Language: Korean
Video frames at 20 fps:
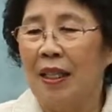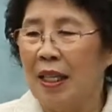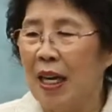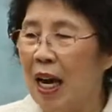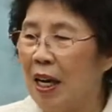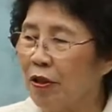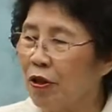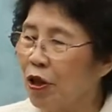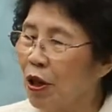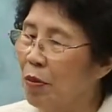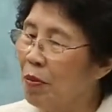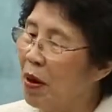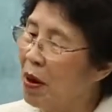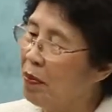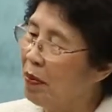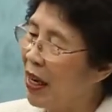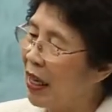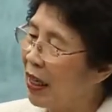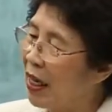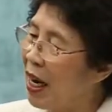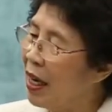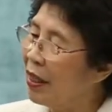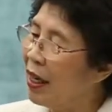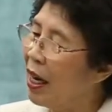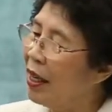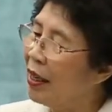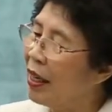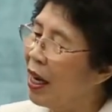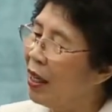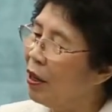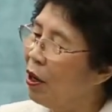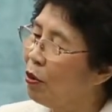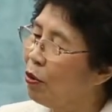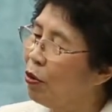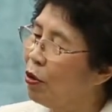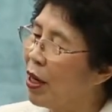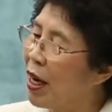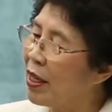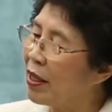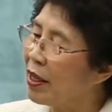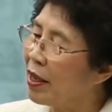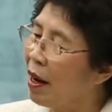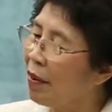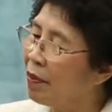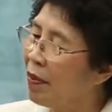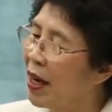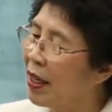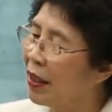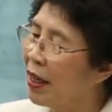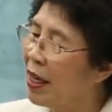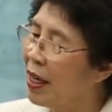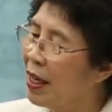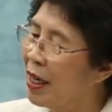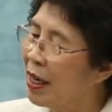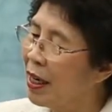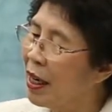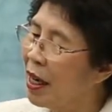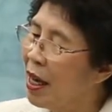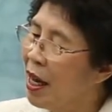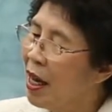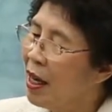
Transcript: 예수님을 믿게 될 때는 우리의 생명이